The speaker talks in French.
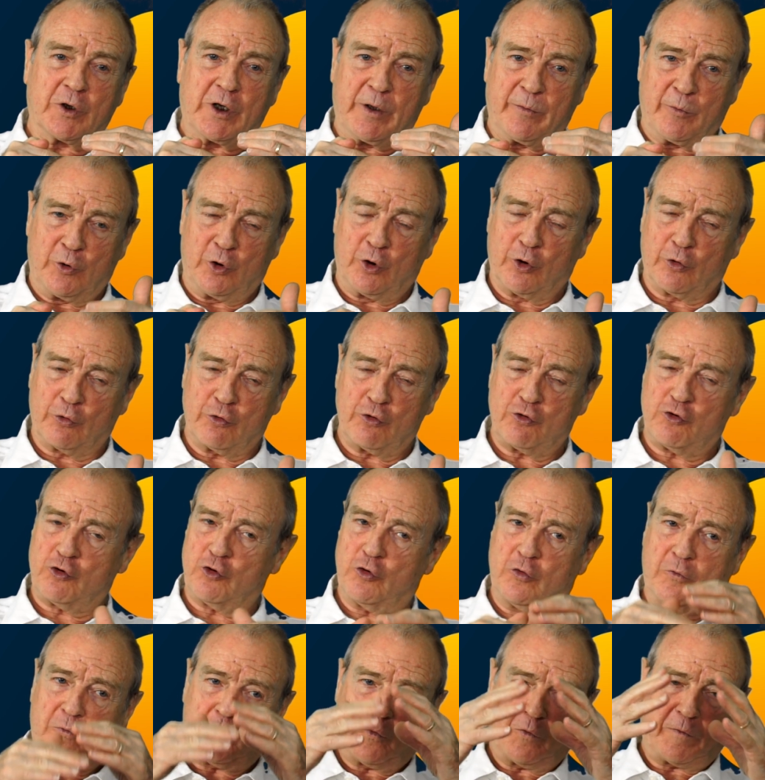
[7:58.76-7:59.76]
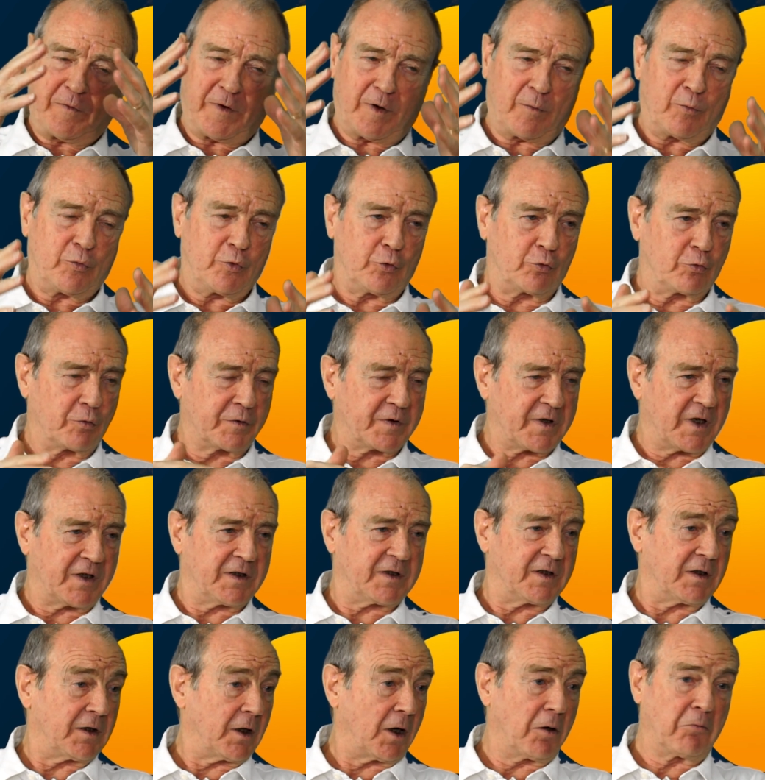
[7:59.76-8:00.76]
on est meneur de jeu, il faut faire plutôt ça,
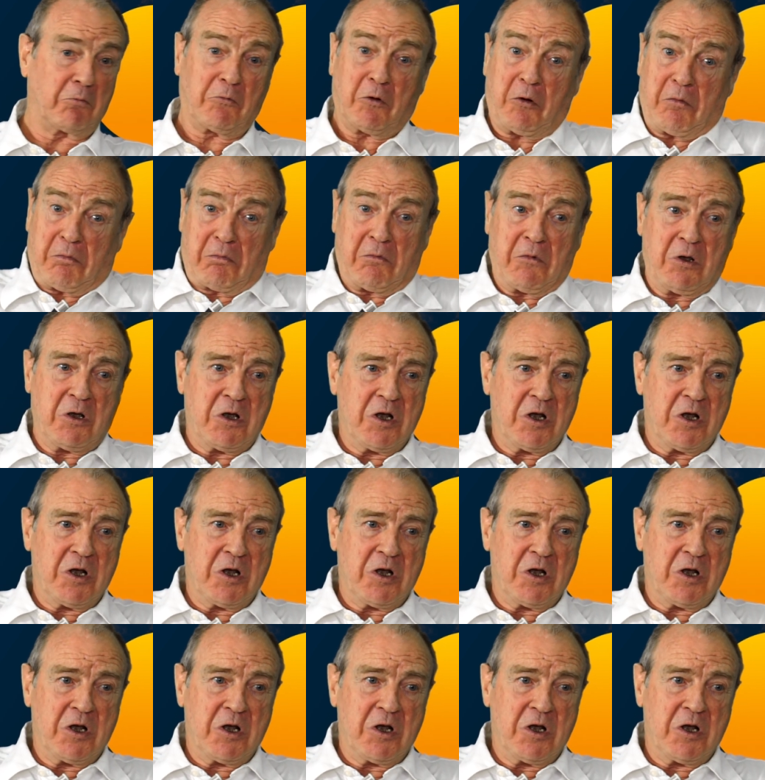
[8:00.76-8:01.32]
etc. Non.